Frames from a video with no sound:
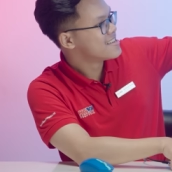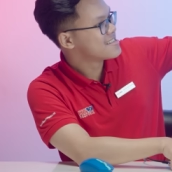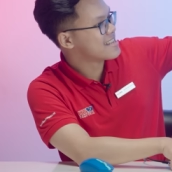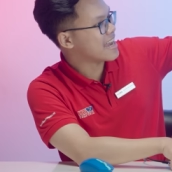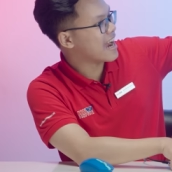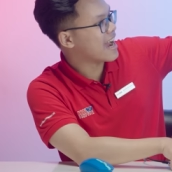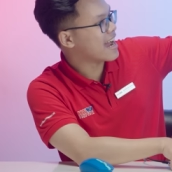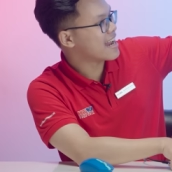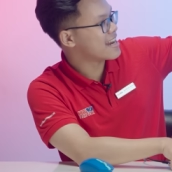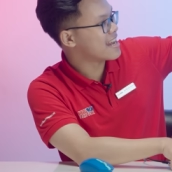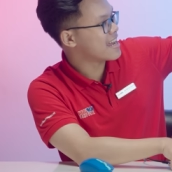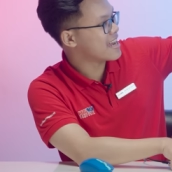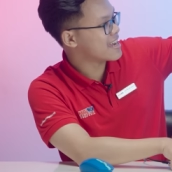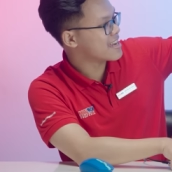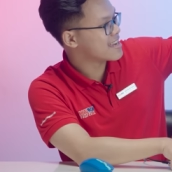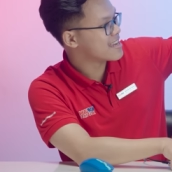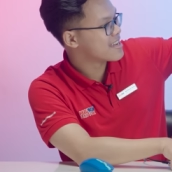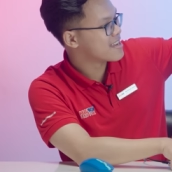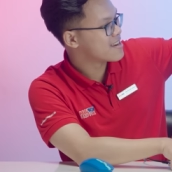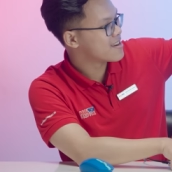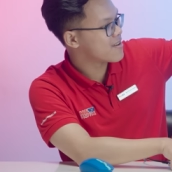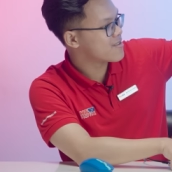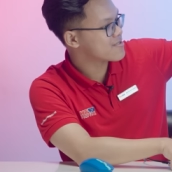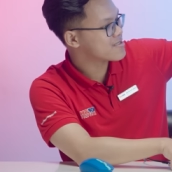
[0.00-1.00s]
Chẳng hạn này,
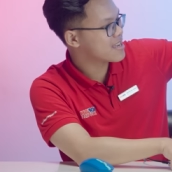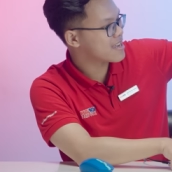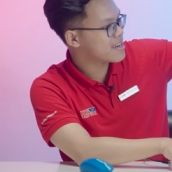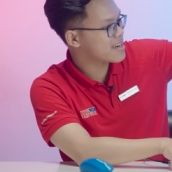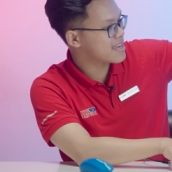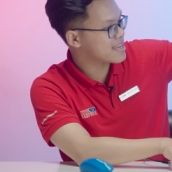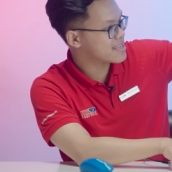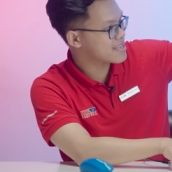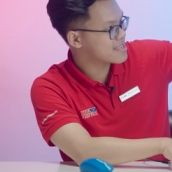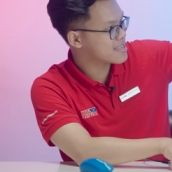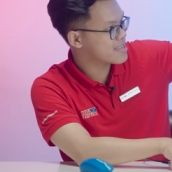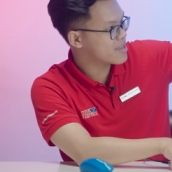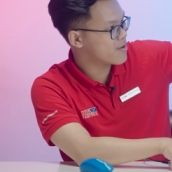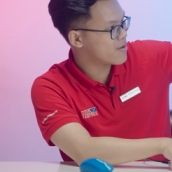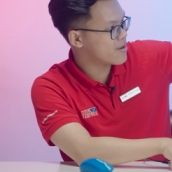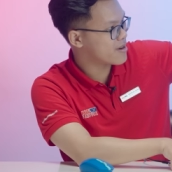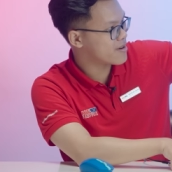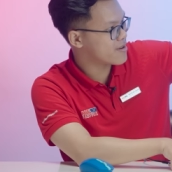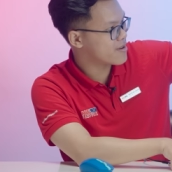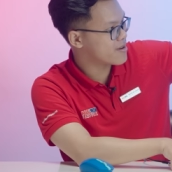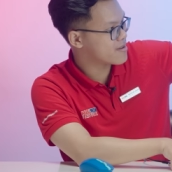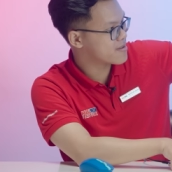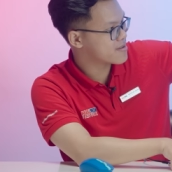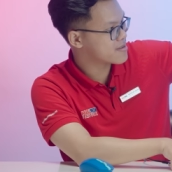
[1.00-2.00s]
nó sẽ để sang chế độ
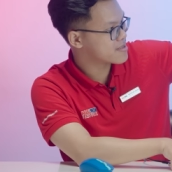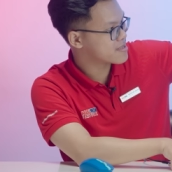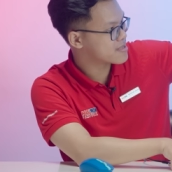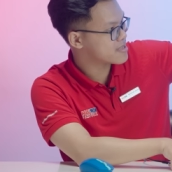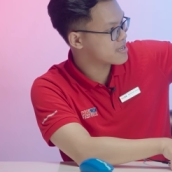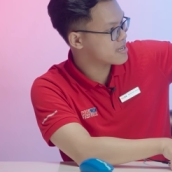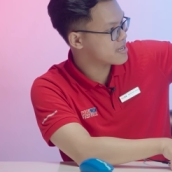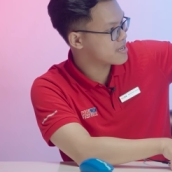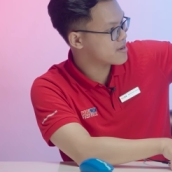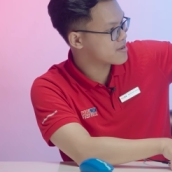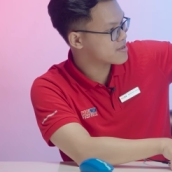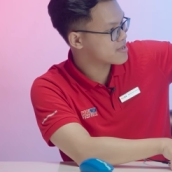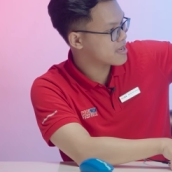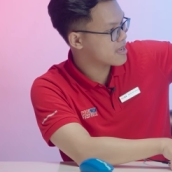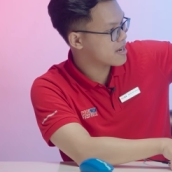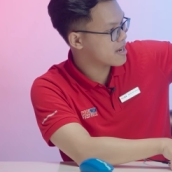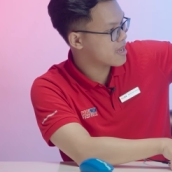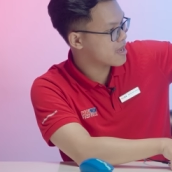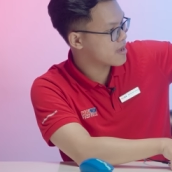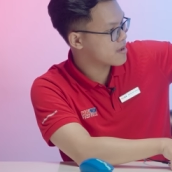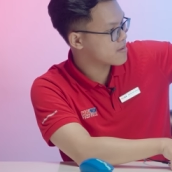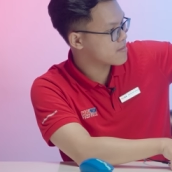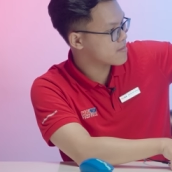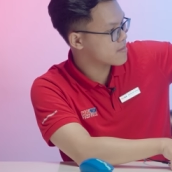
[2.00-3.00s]
này đúng không? Thì nó sẽ
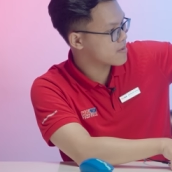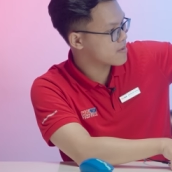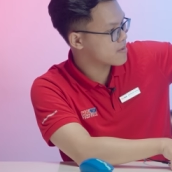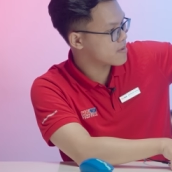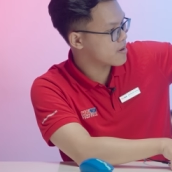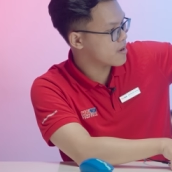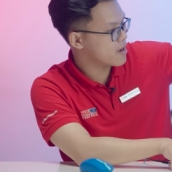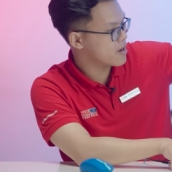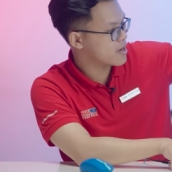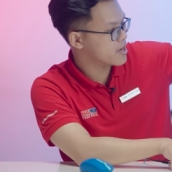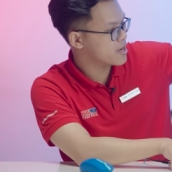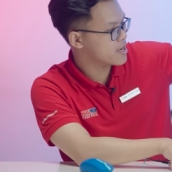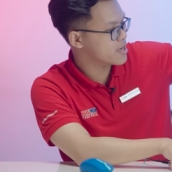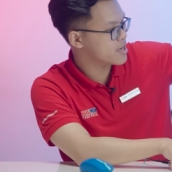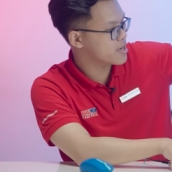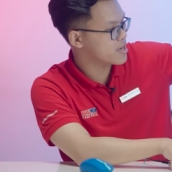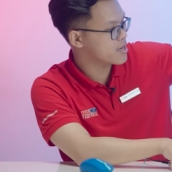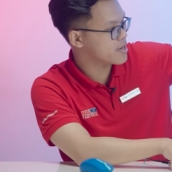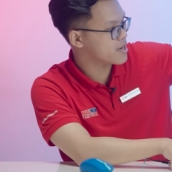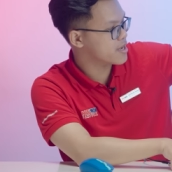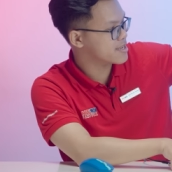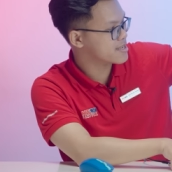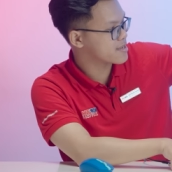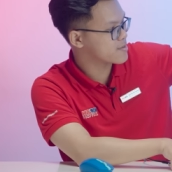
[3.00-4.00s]
là đấy,
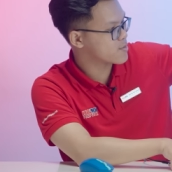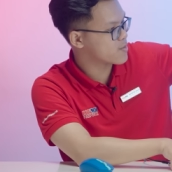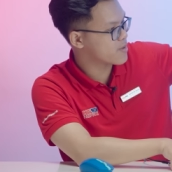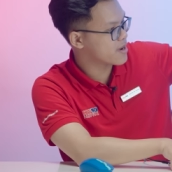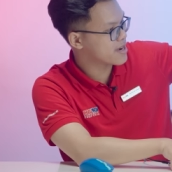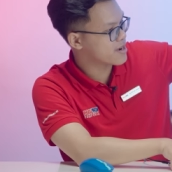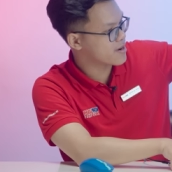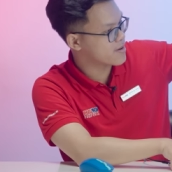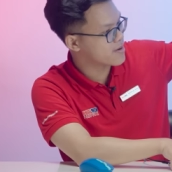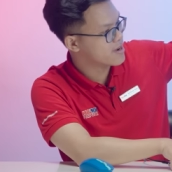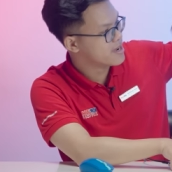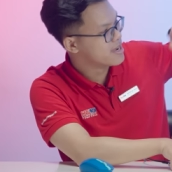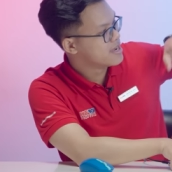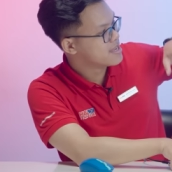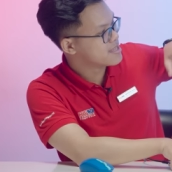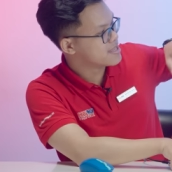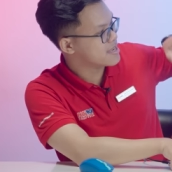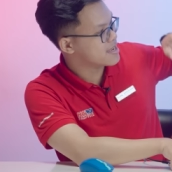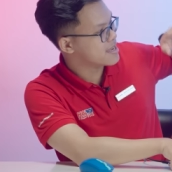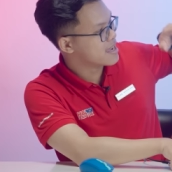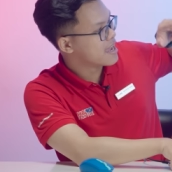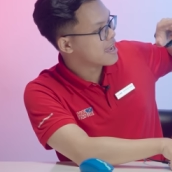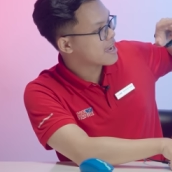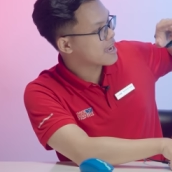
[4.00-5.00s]
đấy Samsung DeX không?
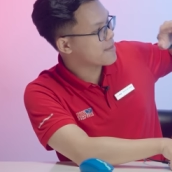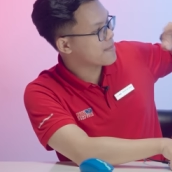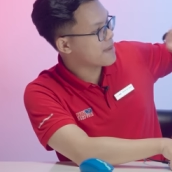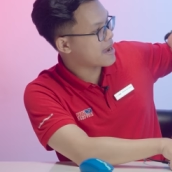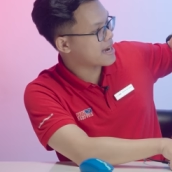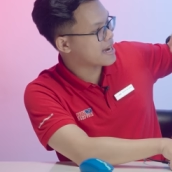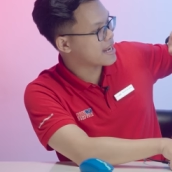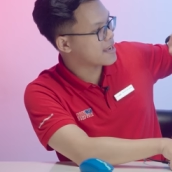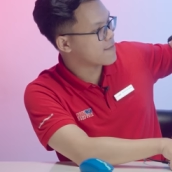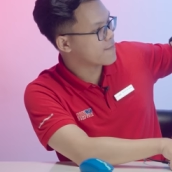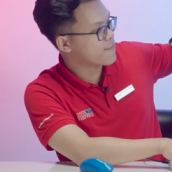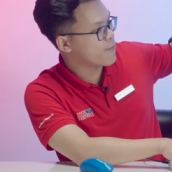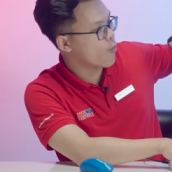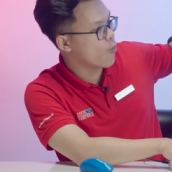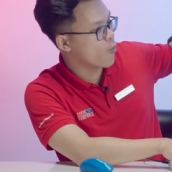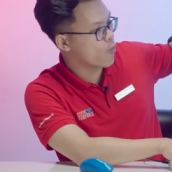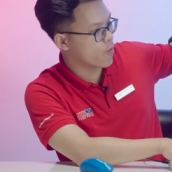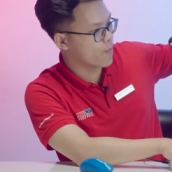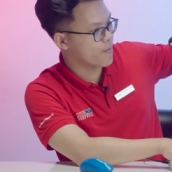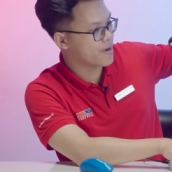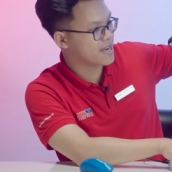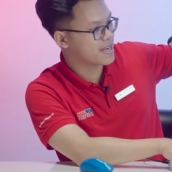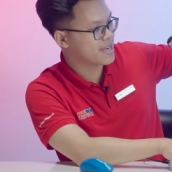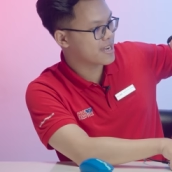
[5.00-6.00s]
Thì cái màn hình phụ
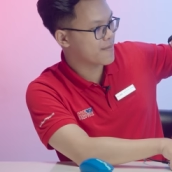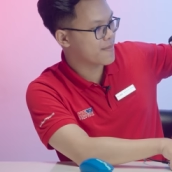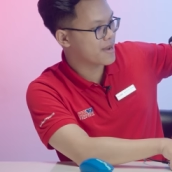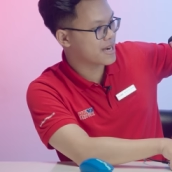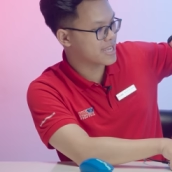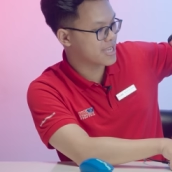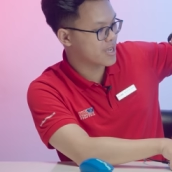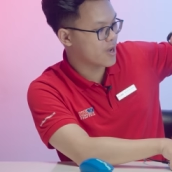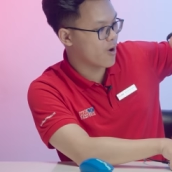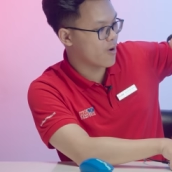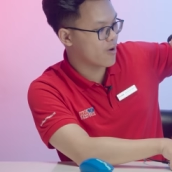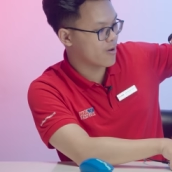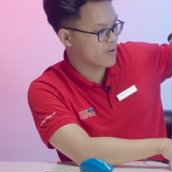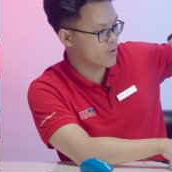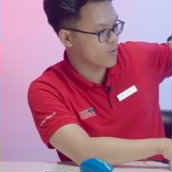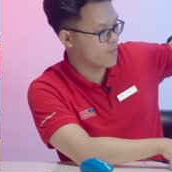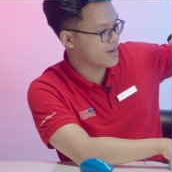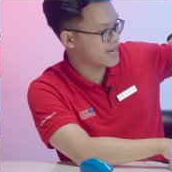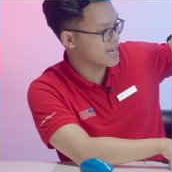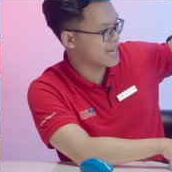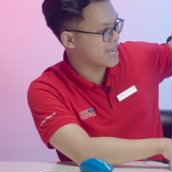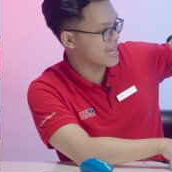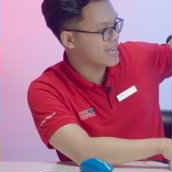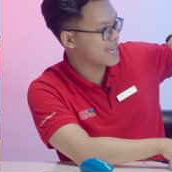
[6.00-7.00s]
của mình, cái màn hình nhỏ này của
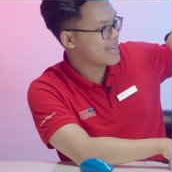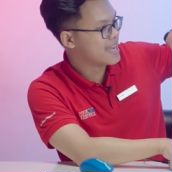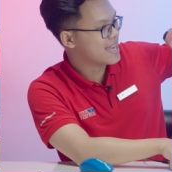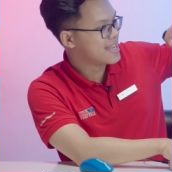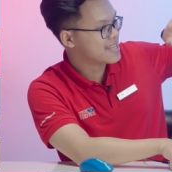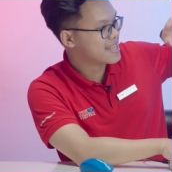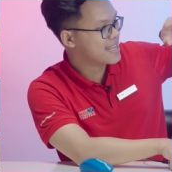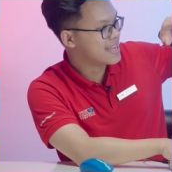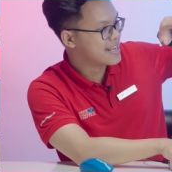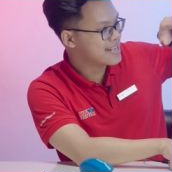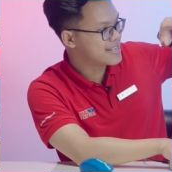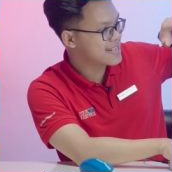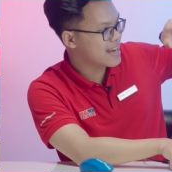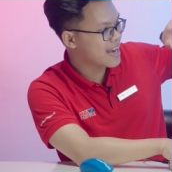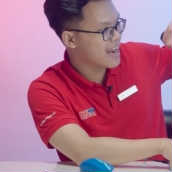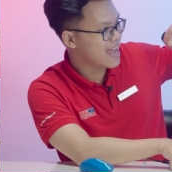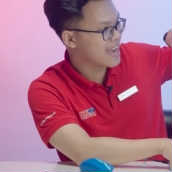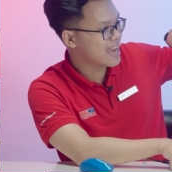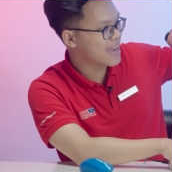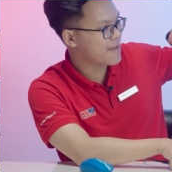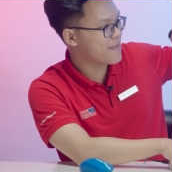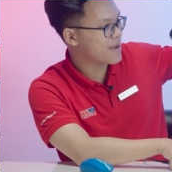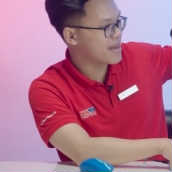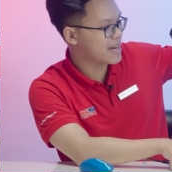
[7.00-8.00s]
mình này thì sẽ
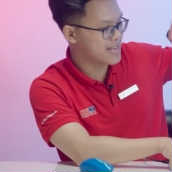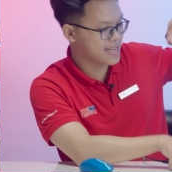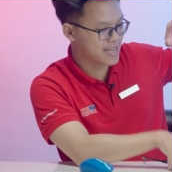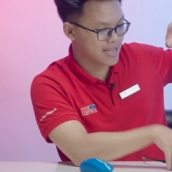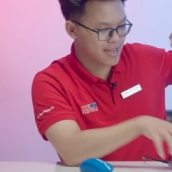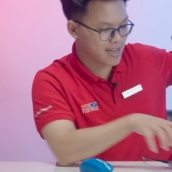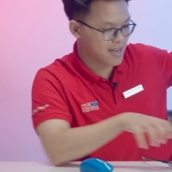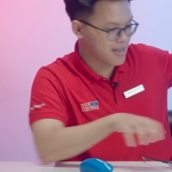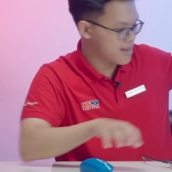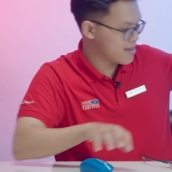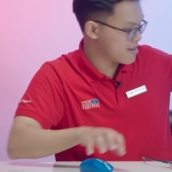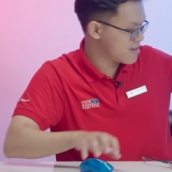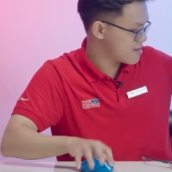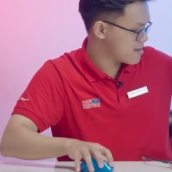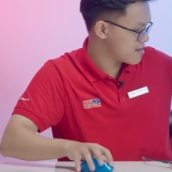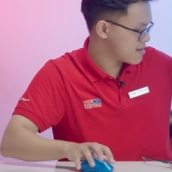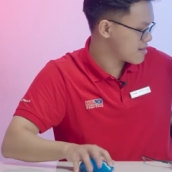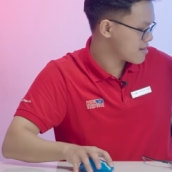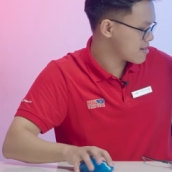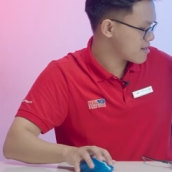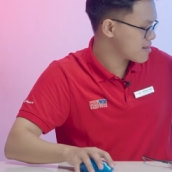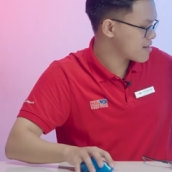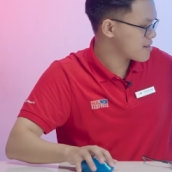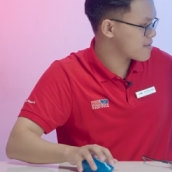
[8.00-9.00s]
là cái màn hình
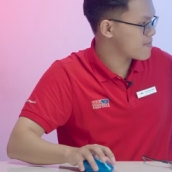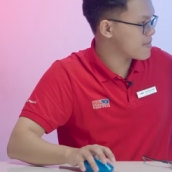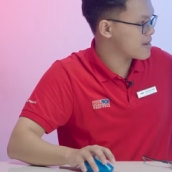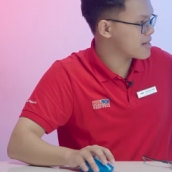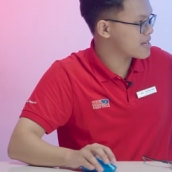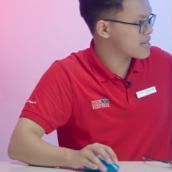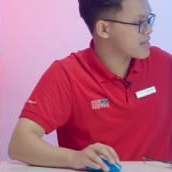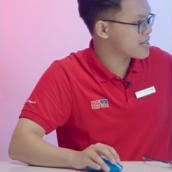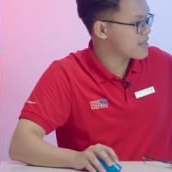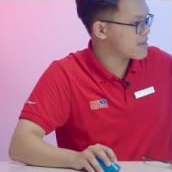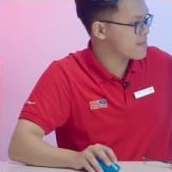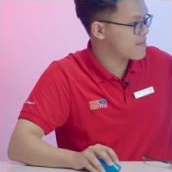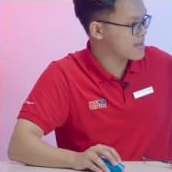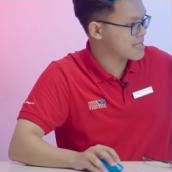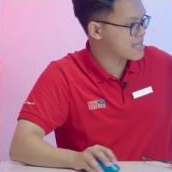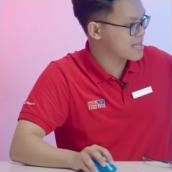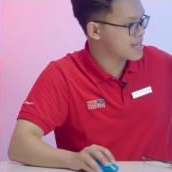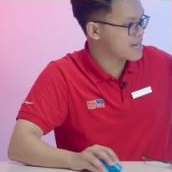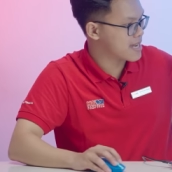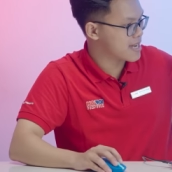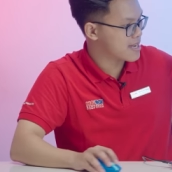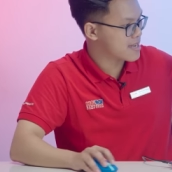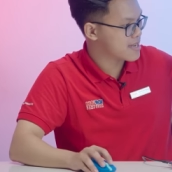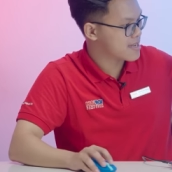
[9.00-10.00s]
uh, màn hình điện, máy
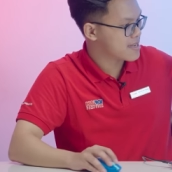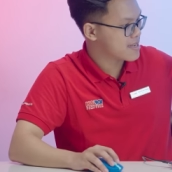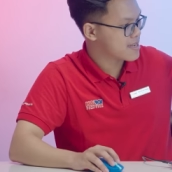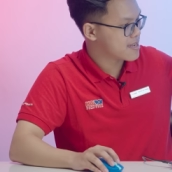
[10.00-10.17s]
tính này.